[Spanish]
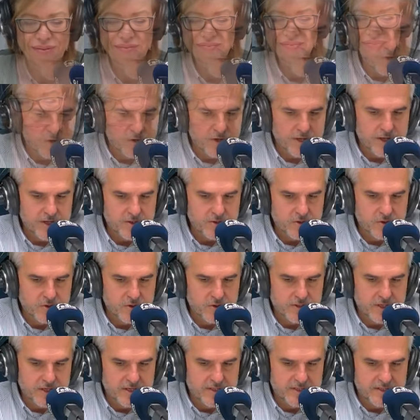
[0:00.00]
recoger los
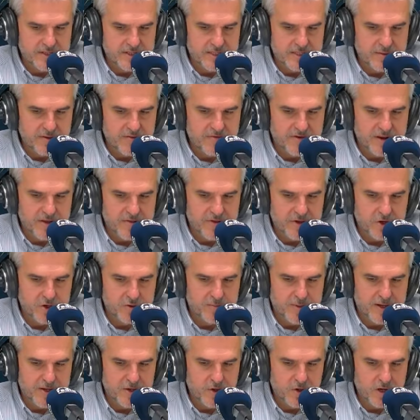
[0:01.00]
riesgos del sistema financiero
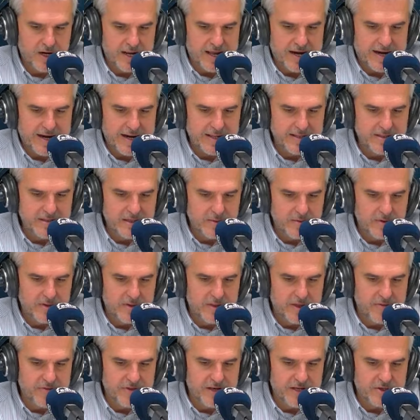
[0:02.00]
español, la
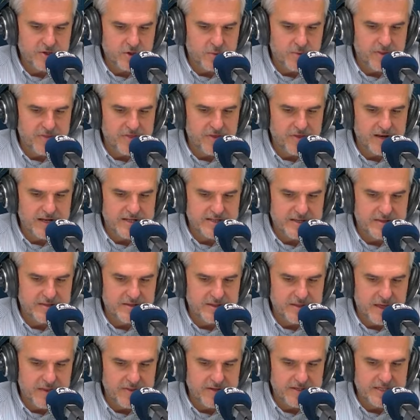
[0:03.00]
rentabilidad y la solvencia de las
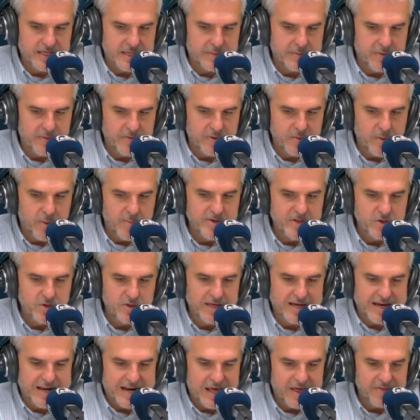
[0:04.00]
entidades que viven un momento
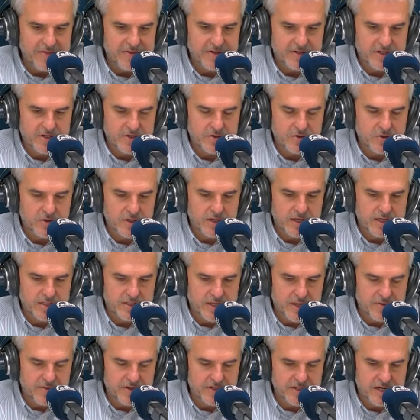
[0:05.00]
de ganancias históricas
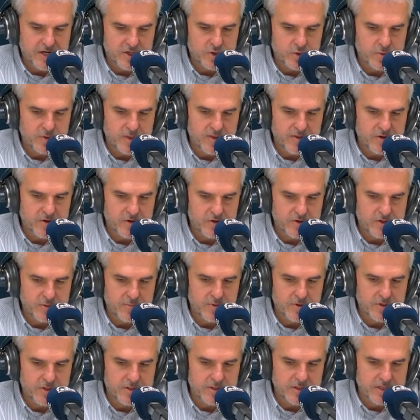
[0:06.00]
gracias a la subida de los
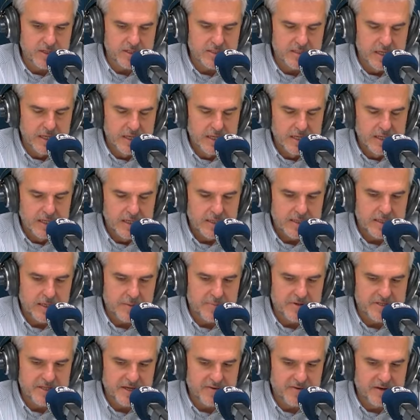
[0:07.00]
tipos de interés y
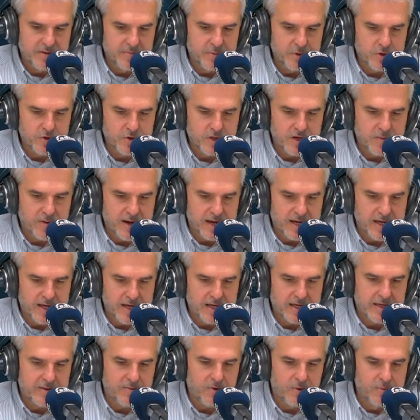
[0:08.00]
a pesar del impuesto a la
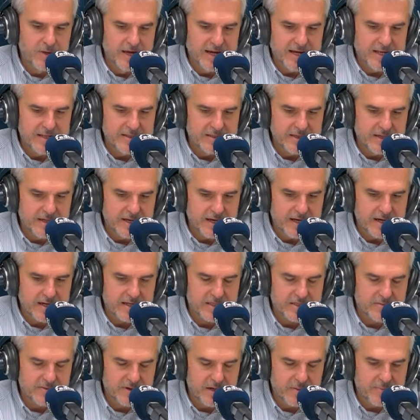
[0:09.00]
banca que volvió a criticar
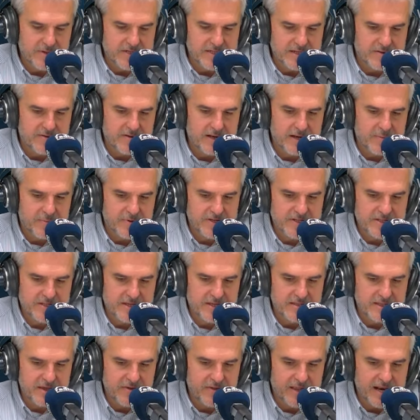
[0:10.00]
la semana pasada la
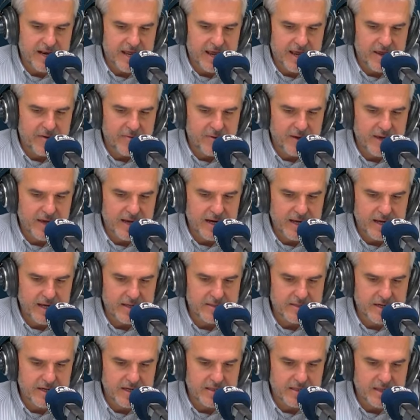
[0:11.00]
presidenta de la AEB,
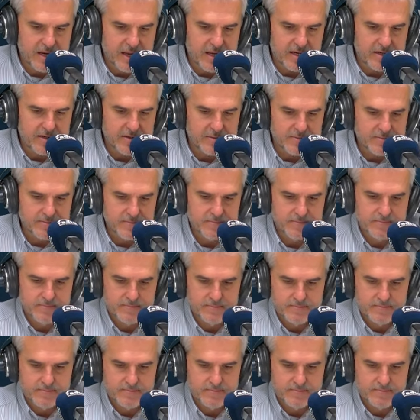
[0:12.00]
Alejandra Quinterán.